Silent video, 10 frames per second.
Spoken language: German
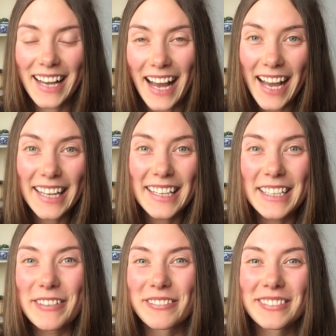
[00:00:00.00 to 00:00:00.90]
Hi ihr
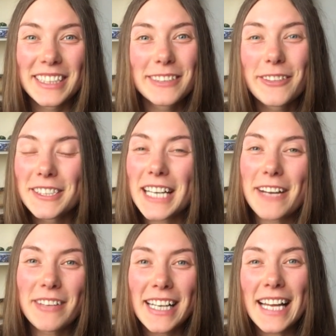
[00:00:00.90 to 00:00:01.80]
Lieben, ich wollte
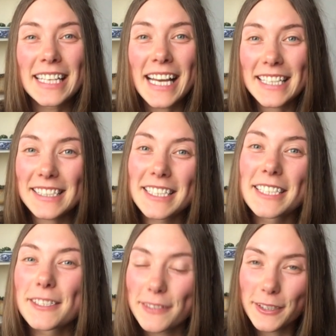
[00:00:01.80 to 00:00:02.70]
einmal ein
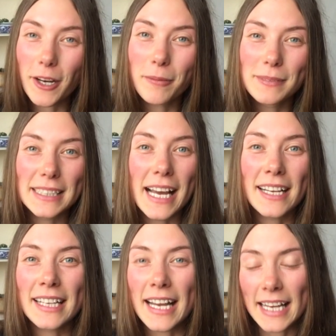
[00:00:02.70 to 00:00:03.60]
herzliches Willkommen
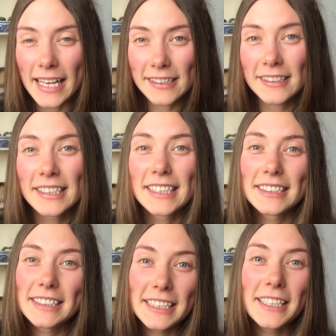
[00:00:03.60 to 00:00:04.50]
sagen an alle,
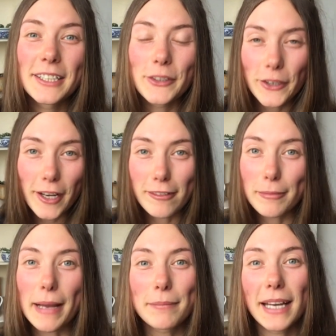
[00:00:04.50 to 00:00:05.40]
die neu auf
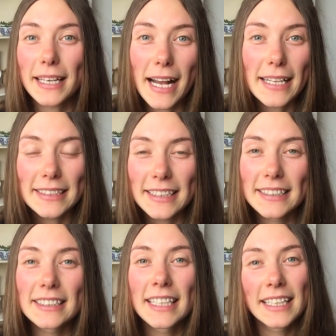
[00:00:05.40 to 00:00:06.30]
meinem Kanal
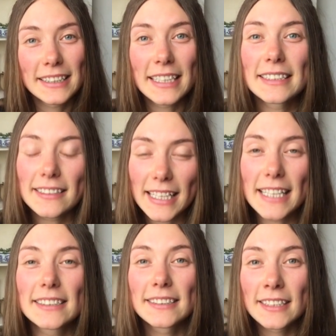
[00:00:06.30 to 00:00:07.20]
sind. In letzter
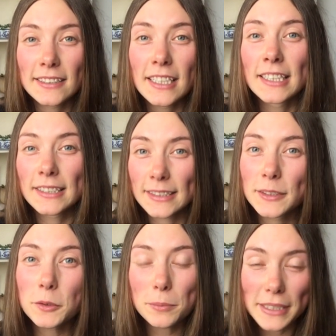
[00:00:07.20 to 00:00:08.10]
Zeit sind
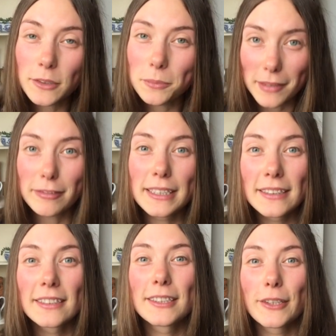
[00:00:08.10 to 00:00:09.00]
super, super
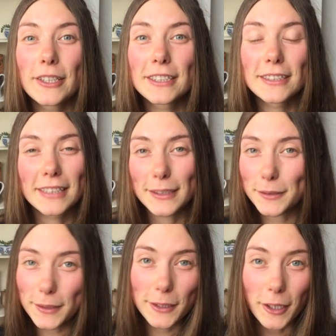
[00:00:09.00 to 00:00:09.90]
viele Leute
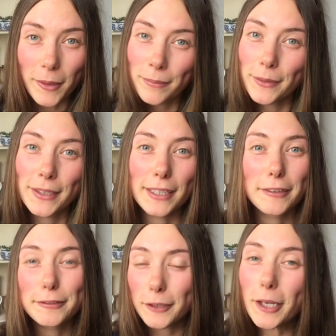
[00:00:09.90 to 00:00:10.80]
dazugekommen und ich
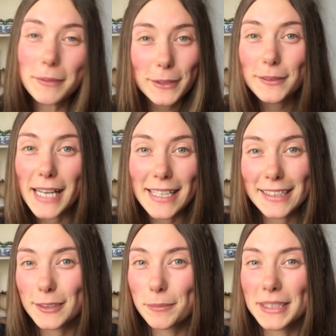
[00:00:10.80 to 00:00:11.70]
freue mich total,
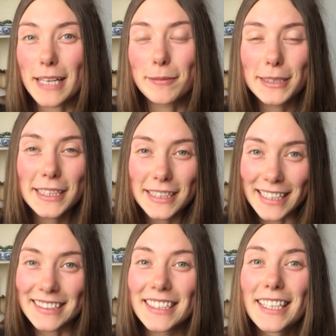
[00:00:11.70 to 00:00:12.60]
dass du mich abonniert
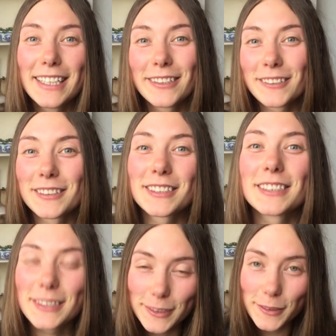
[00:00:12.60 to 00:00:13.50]
hast und
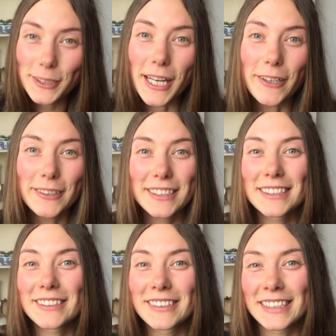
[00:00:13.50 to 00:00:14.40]

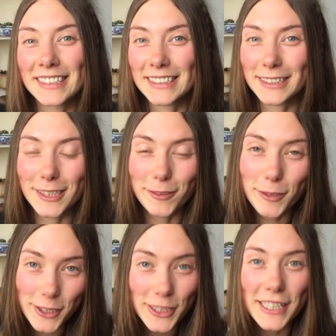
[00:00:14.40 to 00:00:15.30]
zuschaust und äh,
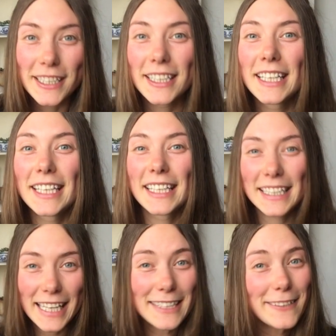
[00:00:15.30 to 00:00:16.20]
wünsche dir
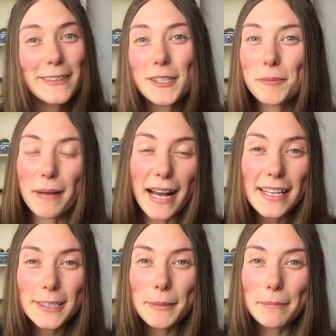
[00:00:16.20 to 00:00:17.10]
ganz viel
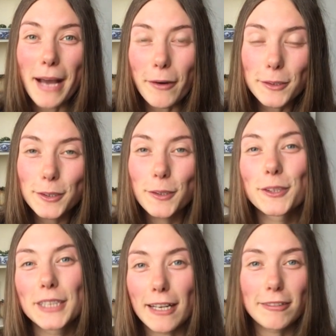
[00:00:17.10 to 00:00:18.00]
Spaß beim
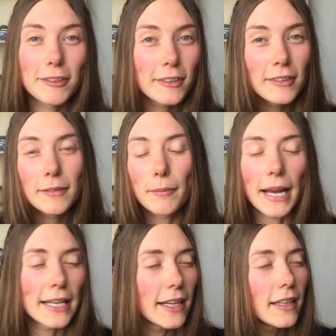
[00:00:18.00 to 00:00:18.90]
Auskundschaften
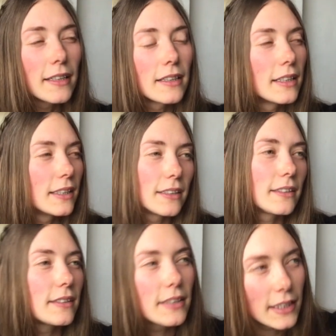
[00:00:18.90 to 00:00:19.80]
meiner
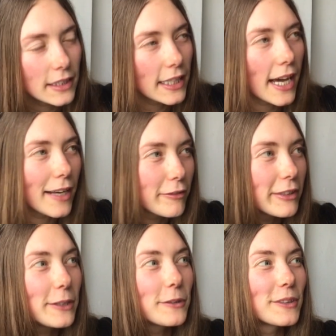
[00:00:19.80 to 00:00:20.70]
Trilliarden
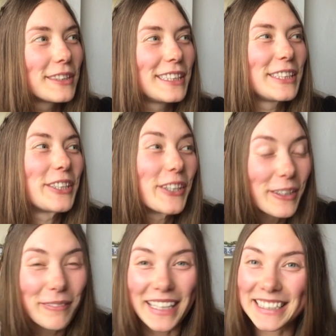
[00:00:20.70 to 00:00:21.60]
Videos, die ich schon
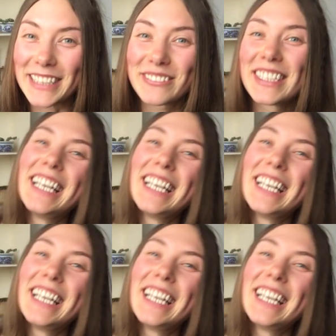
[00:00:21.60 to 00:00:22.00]
gemacht habe.